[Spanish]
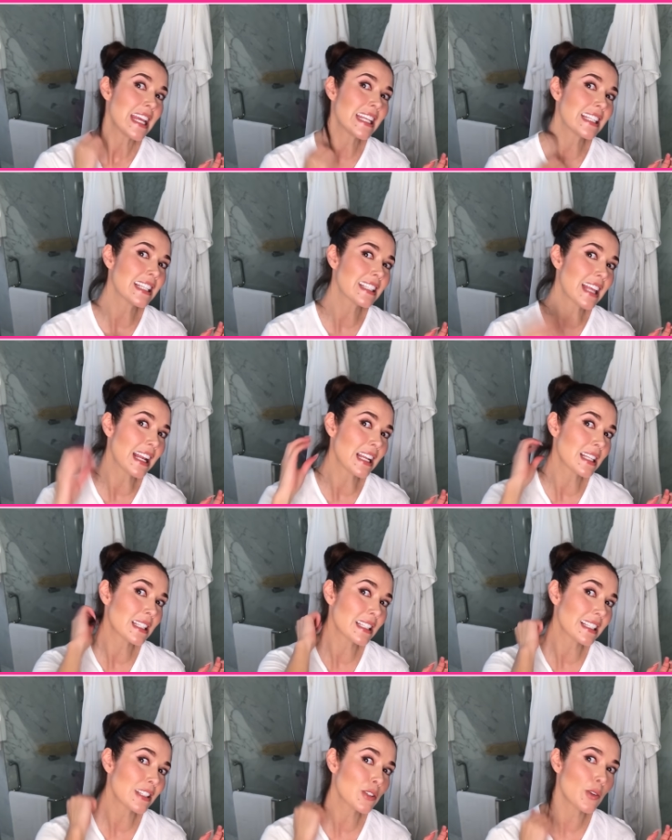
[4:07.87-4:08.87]
Y si se
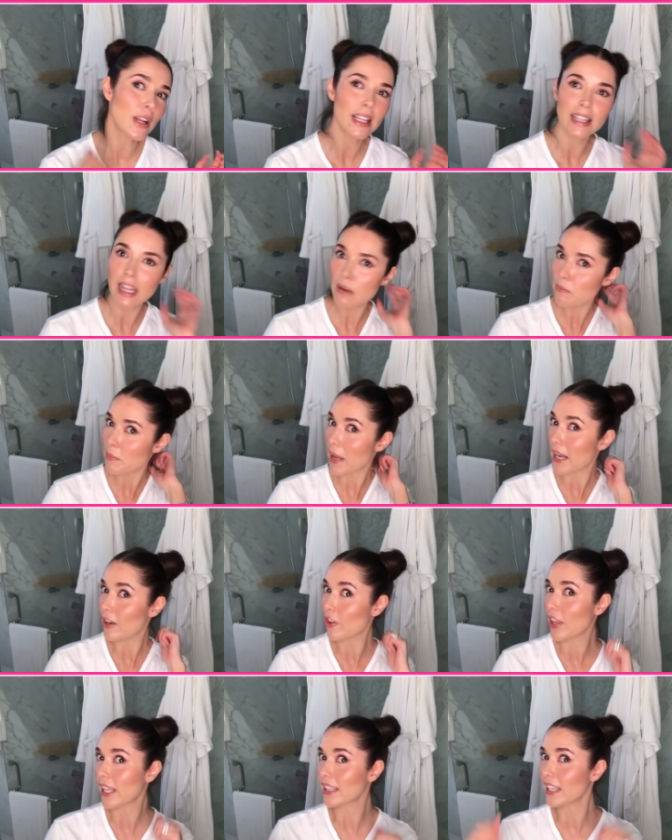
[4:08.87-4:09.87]
les suelta el
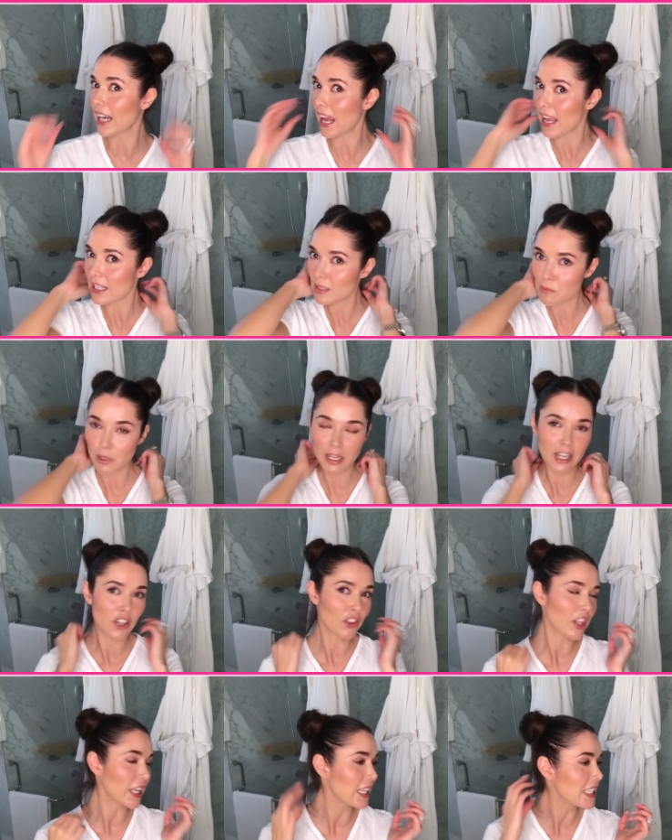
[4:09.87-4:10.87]
pelo de atrás porque
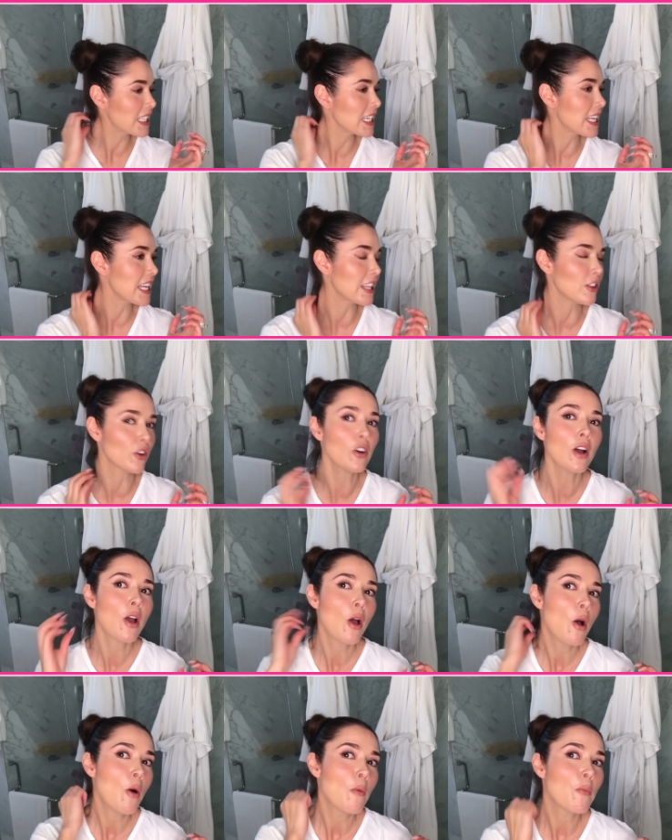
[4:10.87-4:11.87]
lo tienen chiquito,
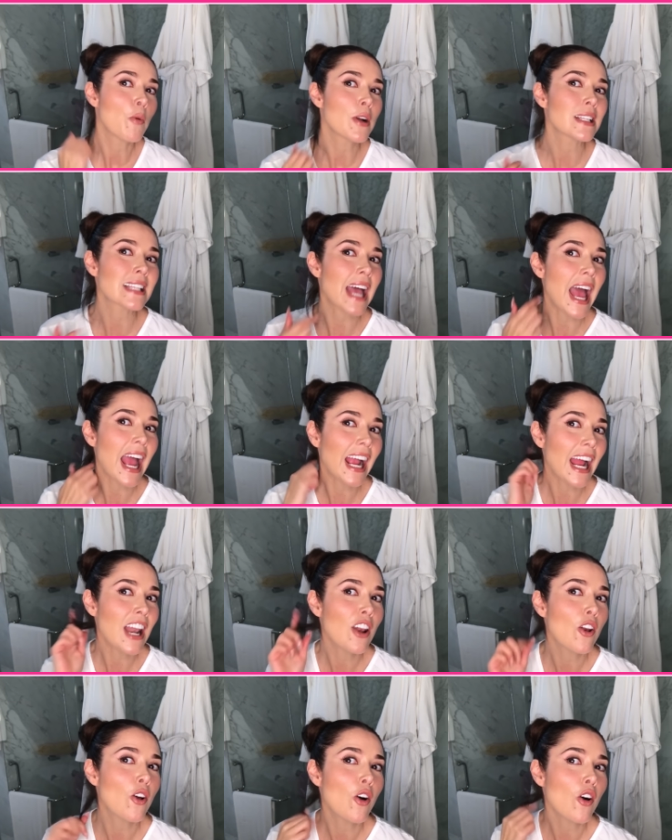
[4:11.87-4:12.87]
pues
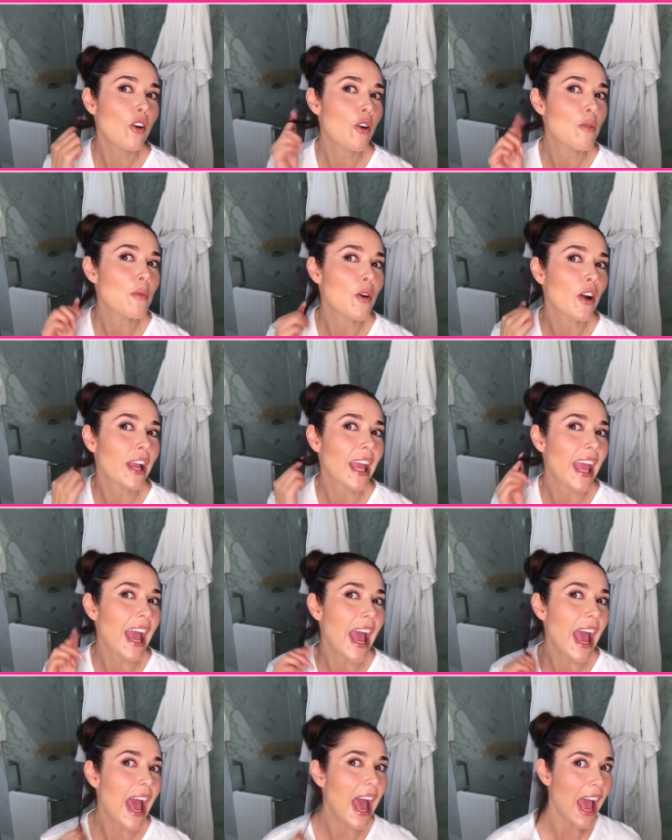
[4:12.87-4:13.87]
háganlo como
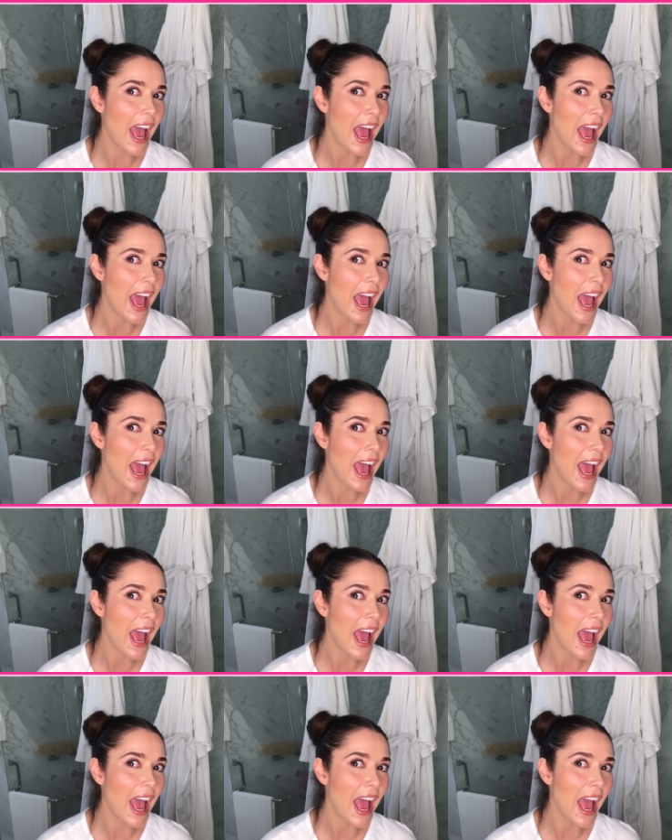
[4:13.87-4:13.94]
que,